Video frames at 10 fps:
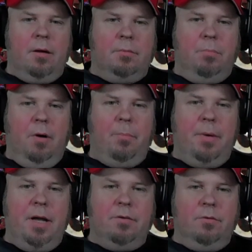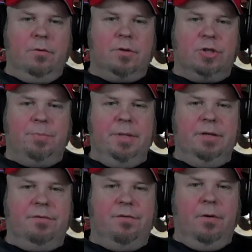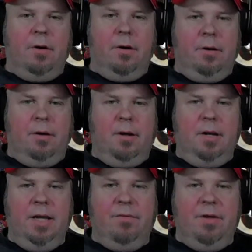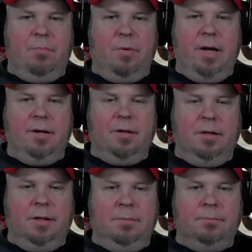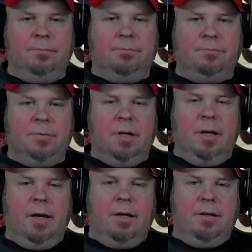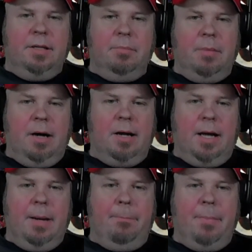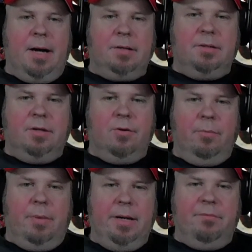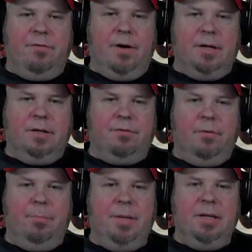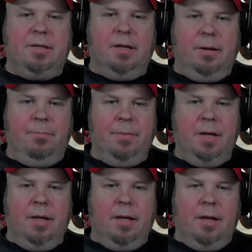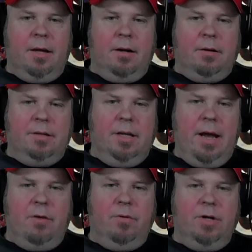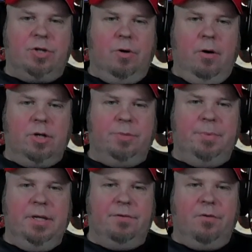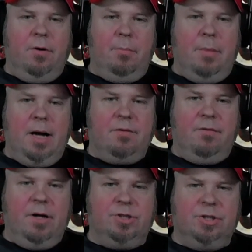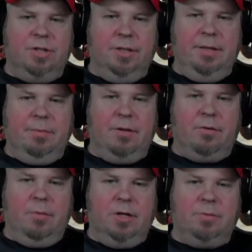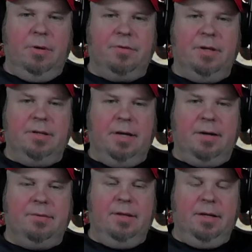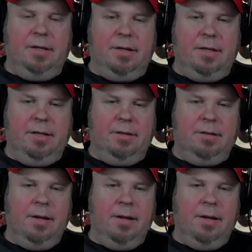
Bob Andrews, gespielt von Levi Brandel, die machen ein Praktikum bei dem Vater von Peter. Der Henry Shaw, gespielt von Mark Waschke, den man zum Beispiel aus der Dark-Serie kennt.